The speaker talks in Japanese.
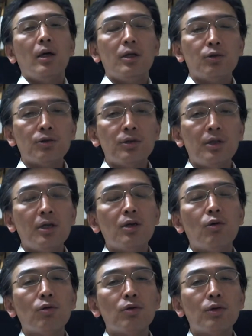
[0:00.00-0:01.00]
えそして
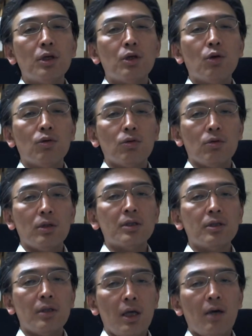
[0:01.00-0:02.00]
日本企業ので
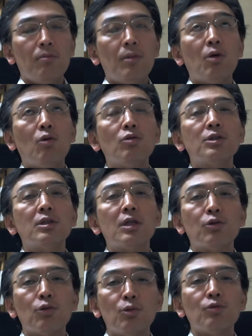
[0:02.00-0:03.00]
すね、まあ、法人
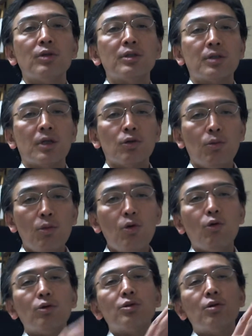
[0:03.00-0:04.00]
だと思うんですけど
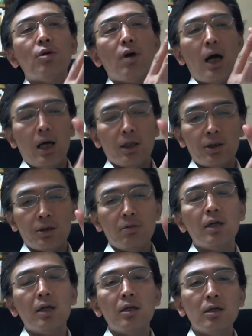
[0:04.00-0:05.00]
も、およそ8
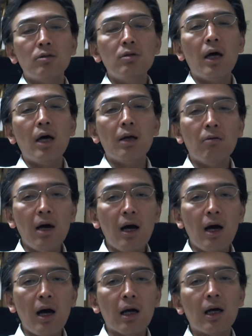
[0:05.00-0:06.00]
割ぐらい
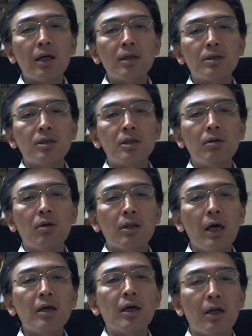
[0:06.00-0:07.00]
は赤字では
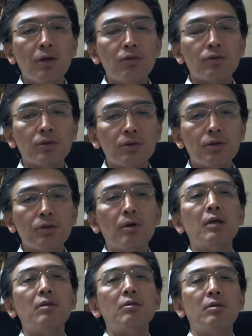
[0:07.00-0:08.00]
ないかなとずっと言
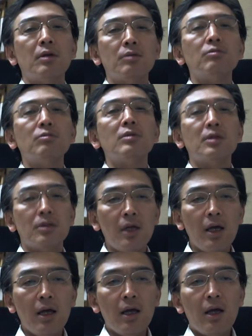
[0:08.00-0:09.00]
われてるんです
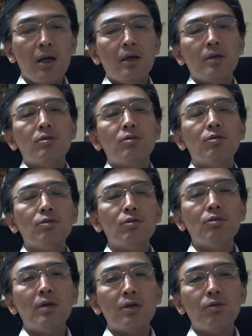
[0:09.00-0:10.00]
ね。というこ
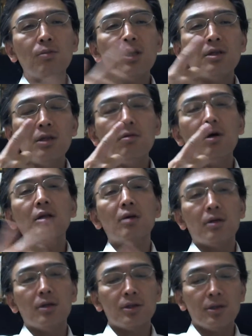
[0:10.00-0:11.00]
とになると、まあ、2割
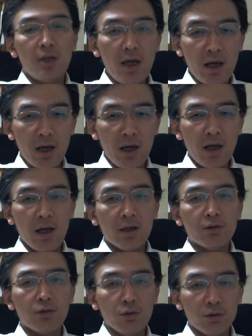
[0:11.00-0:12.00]
はですね、
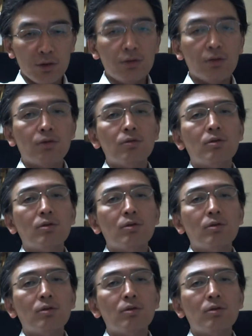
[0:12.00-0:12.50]
え黒字というこ